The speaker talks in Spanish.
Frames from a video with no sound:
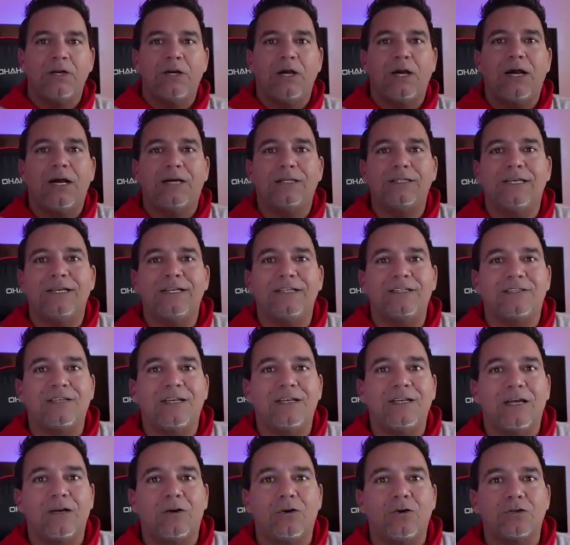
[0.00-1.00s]
analizar
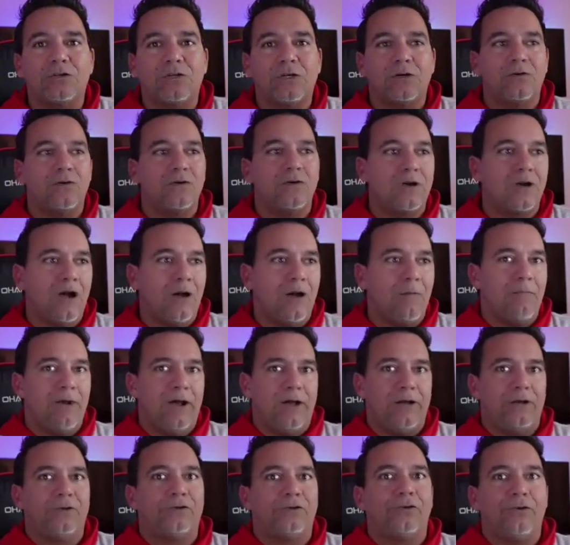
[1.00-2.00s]
las cosas con
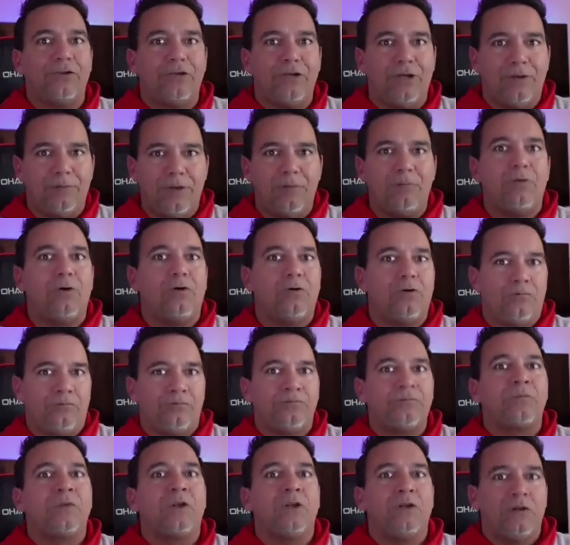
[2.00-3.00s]
calma. El otro día mismo,
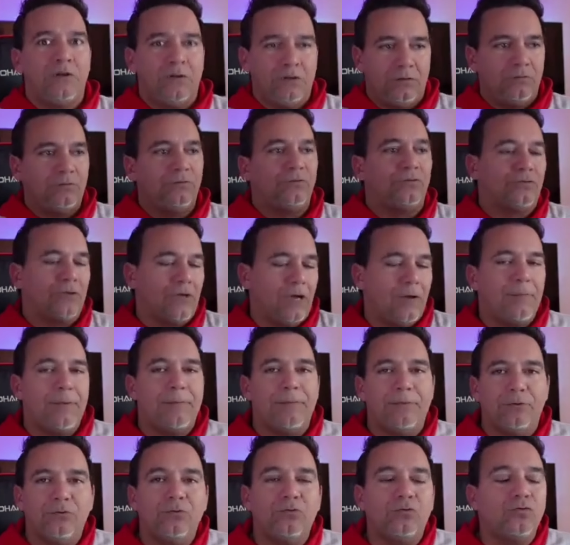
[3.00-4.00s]
tú sabes,
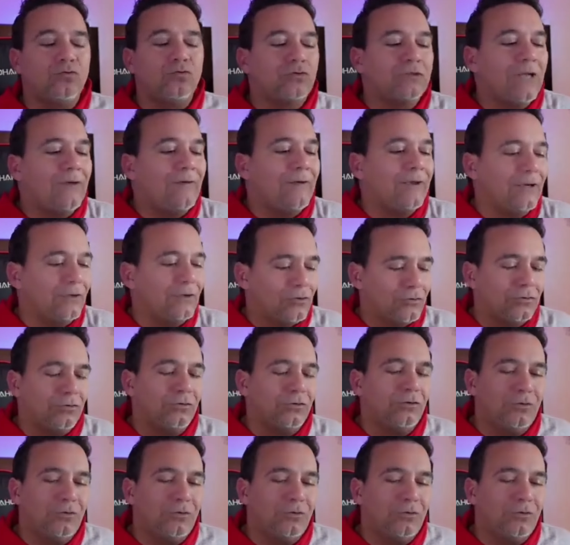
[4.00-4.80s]
tú sabes que a nosotros